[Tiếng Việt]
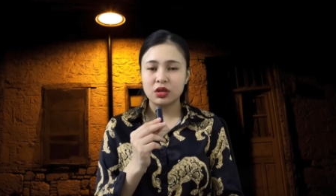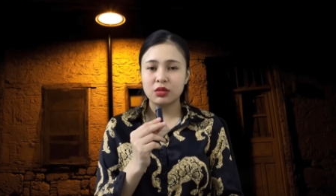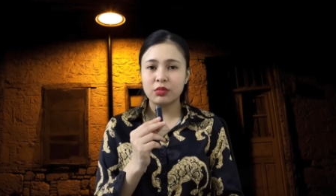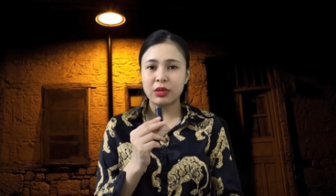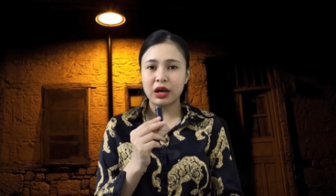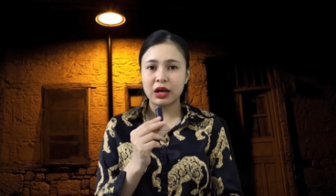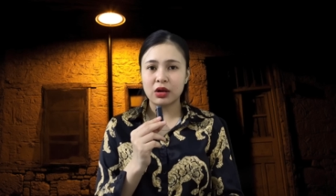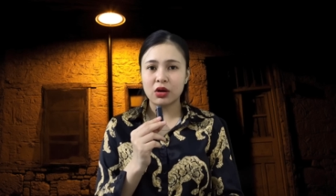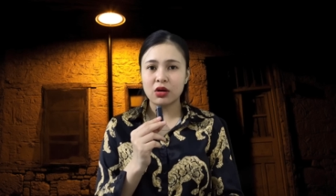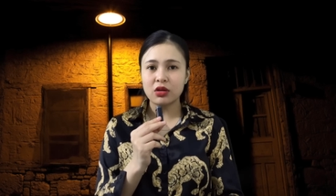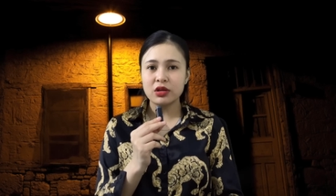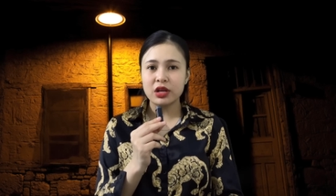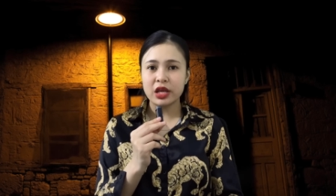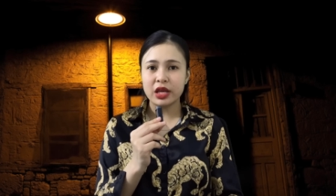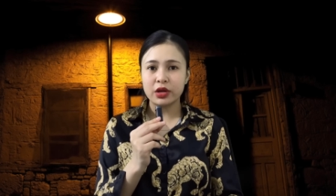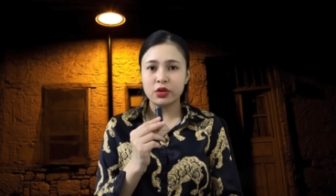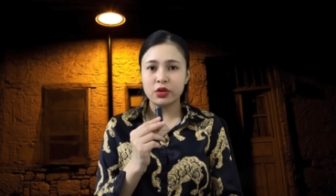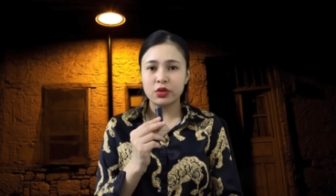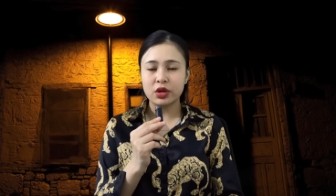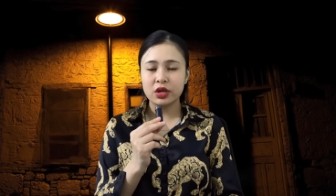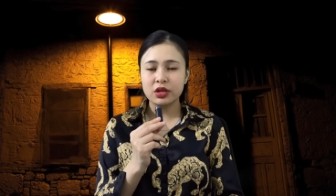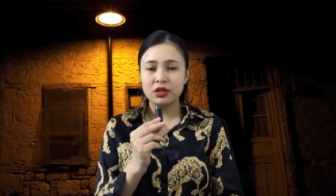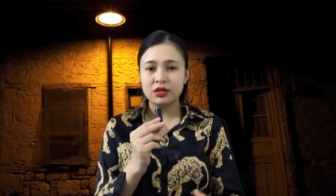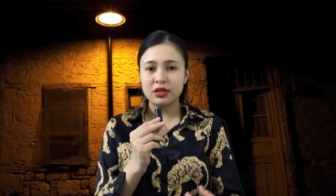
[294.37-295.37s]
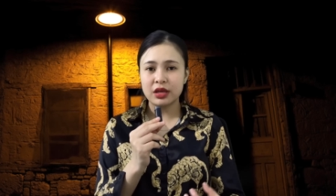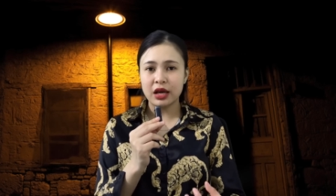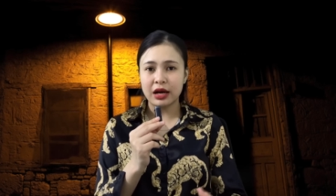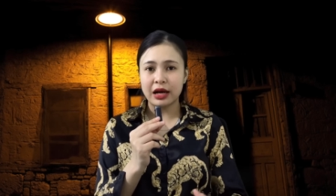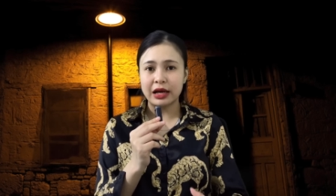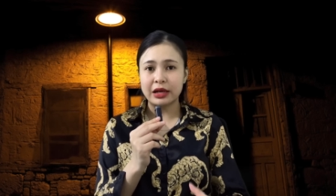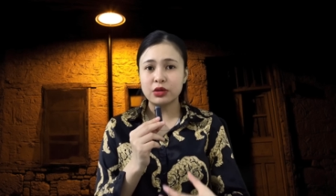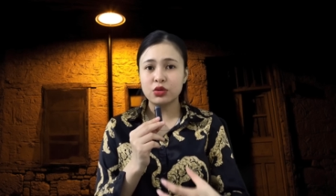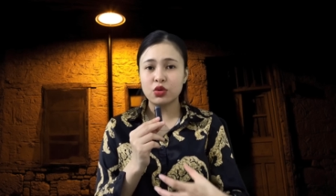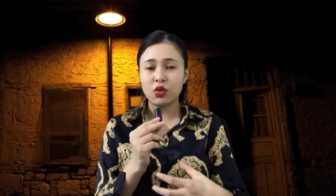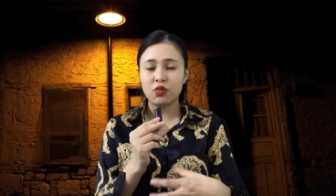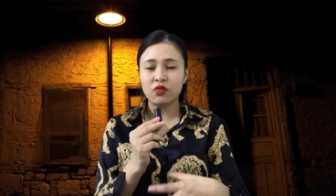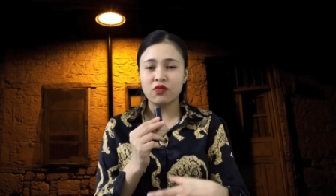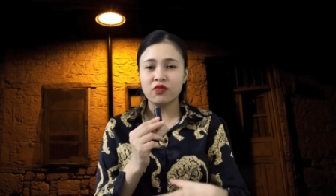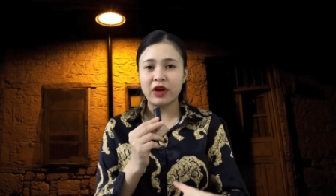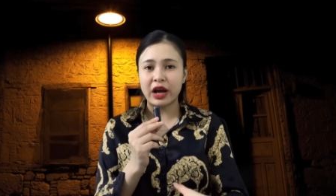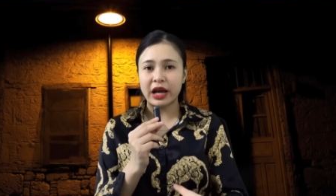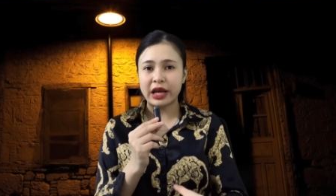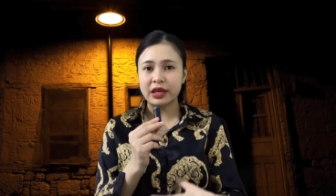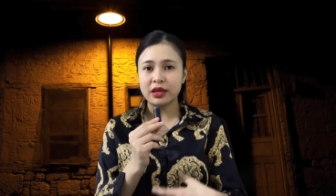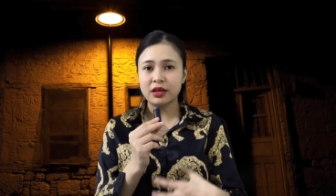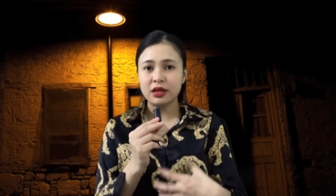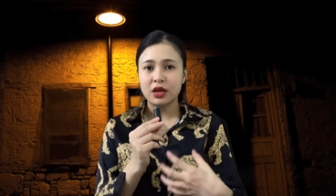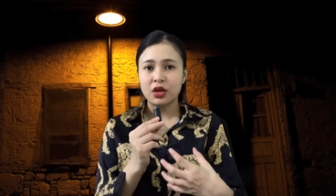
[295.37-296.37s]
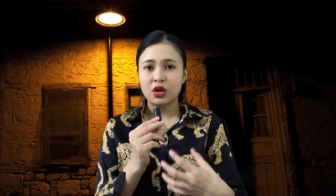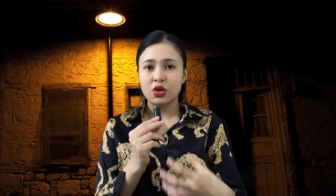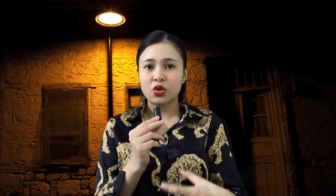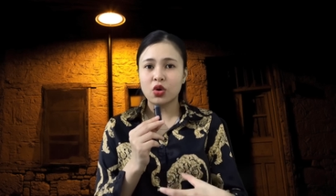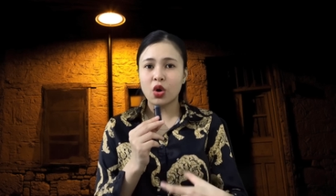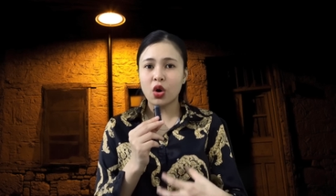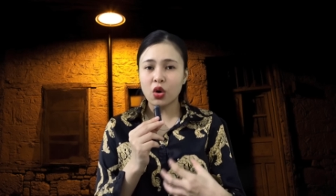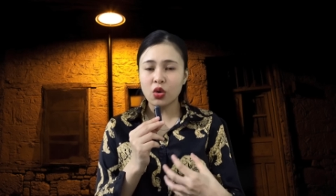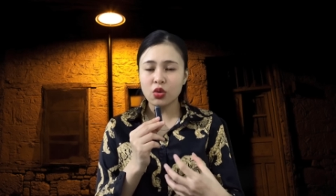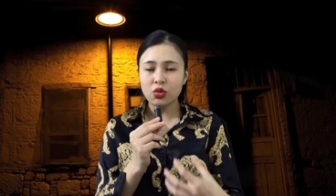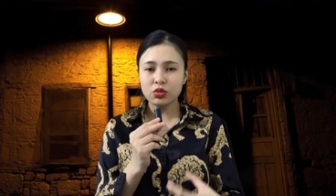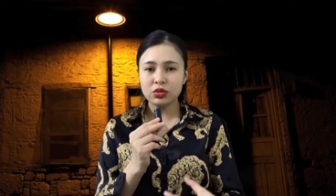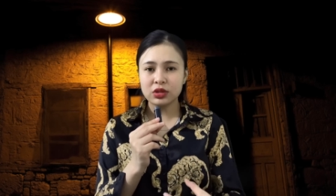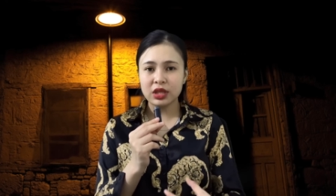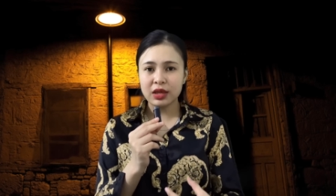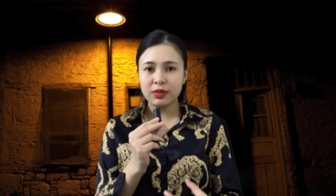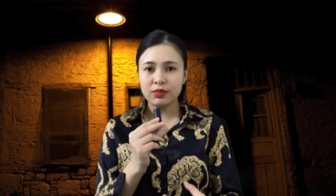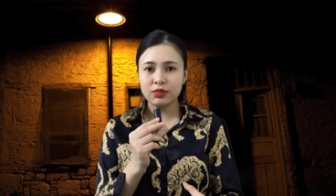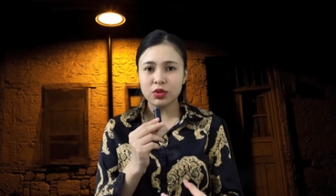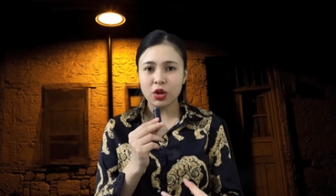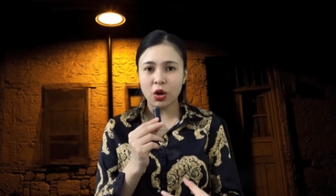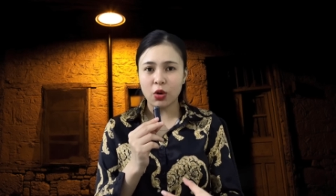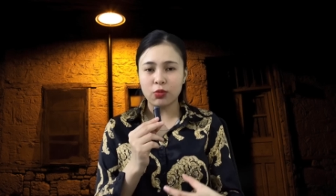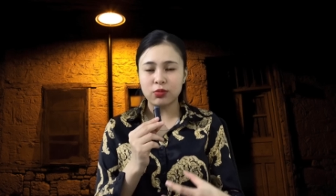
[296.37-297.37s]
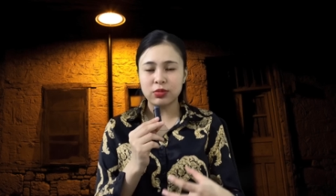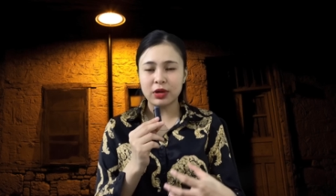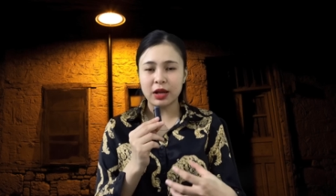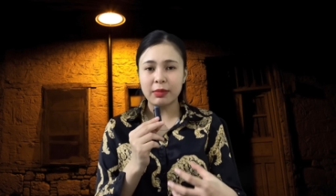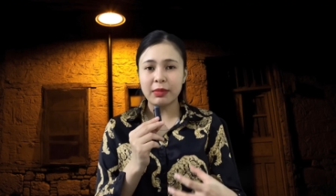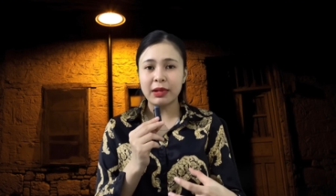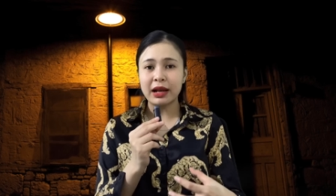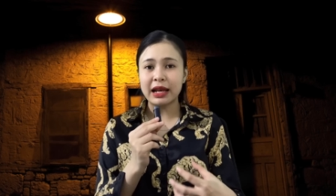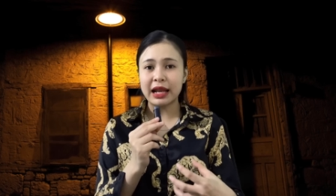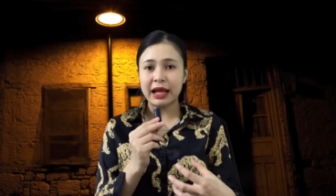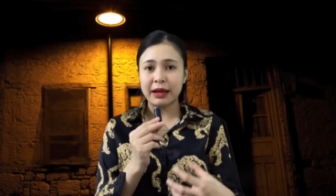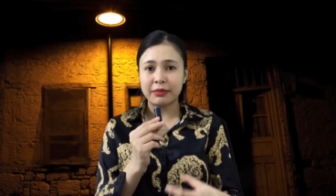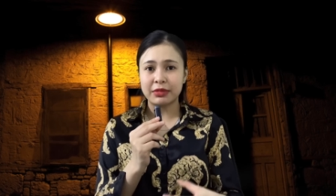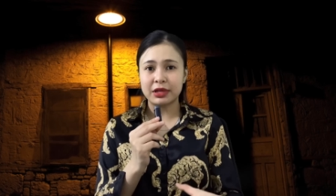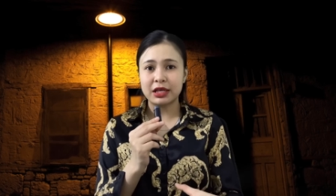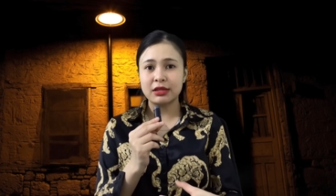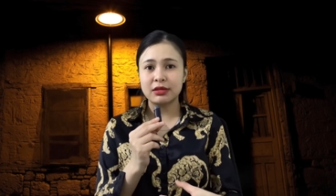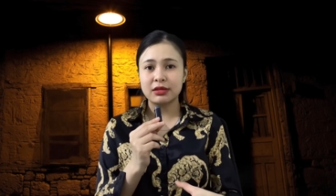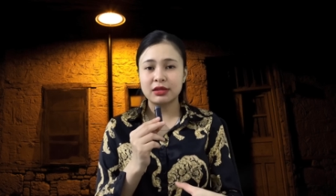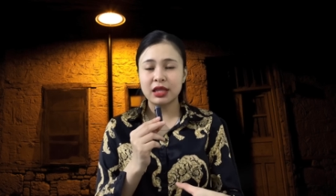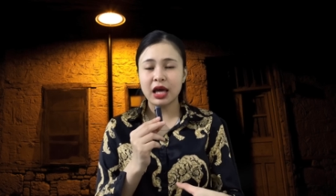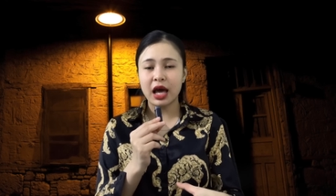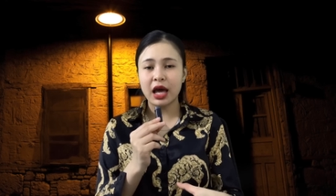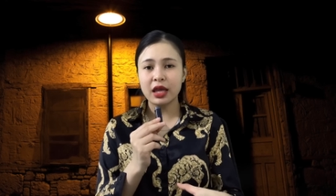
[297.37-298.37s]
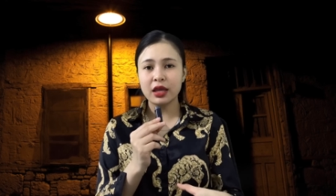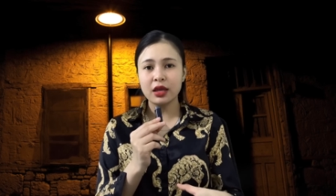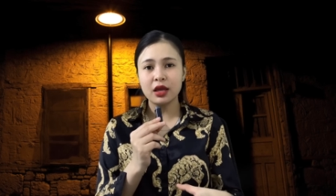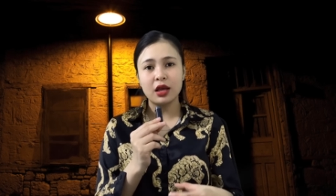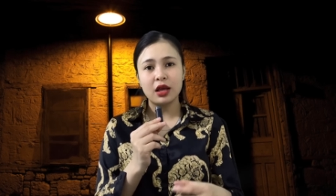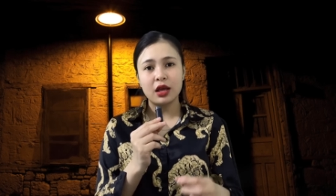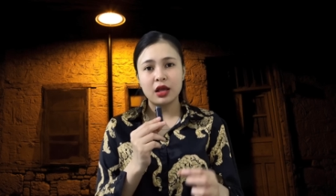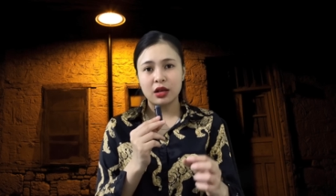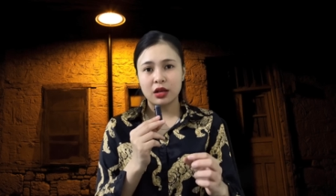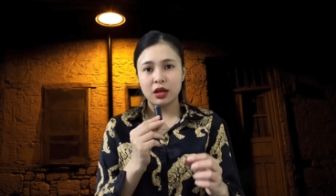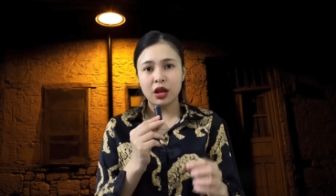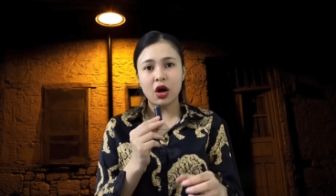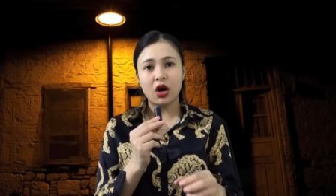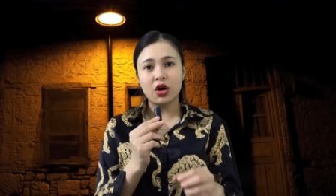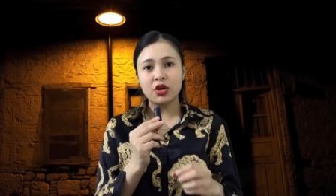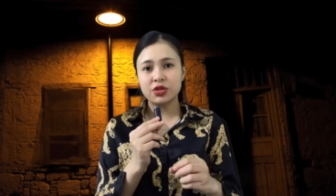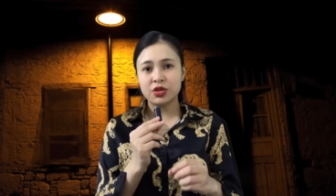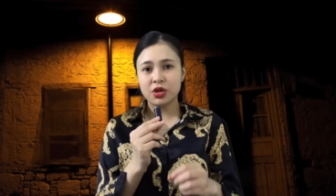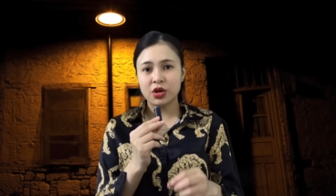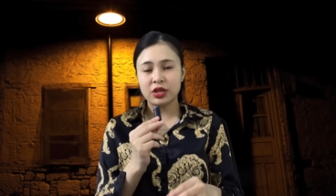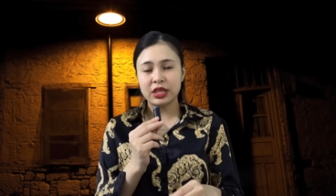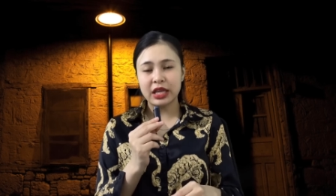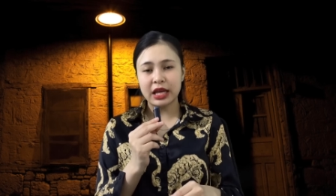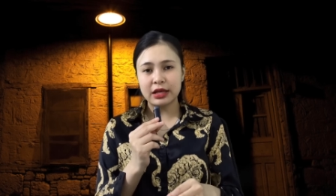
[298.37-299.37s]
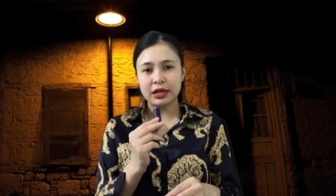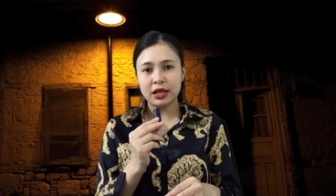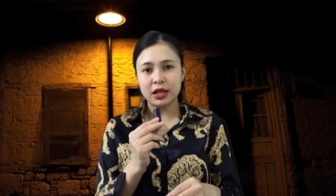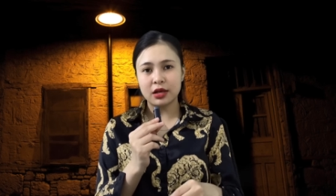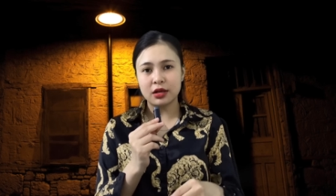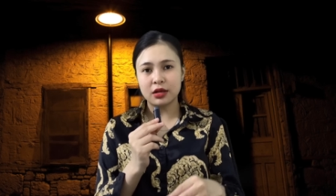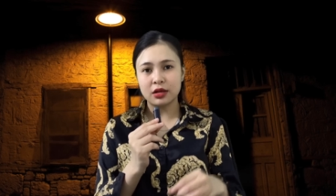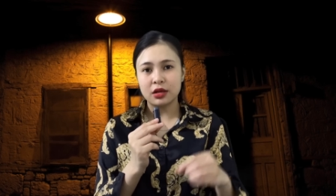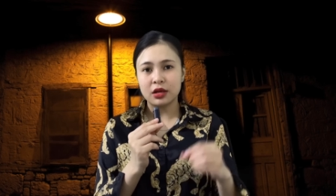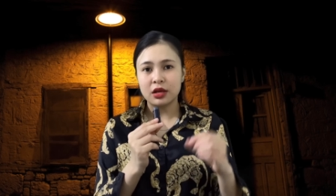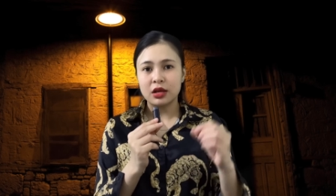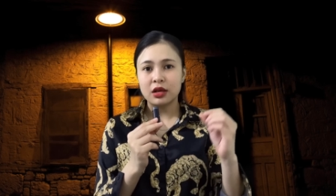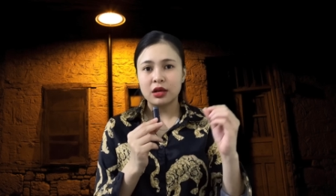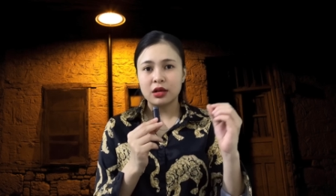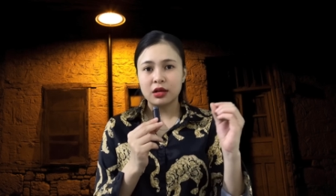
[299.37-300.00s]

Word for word: nhưng mà có điều giờ anh cũng phải cố tiếp tục để mà làm kinh tế, lo cho gia đình,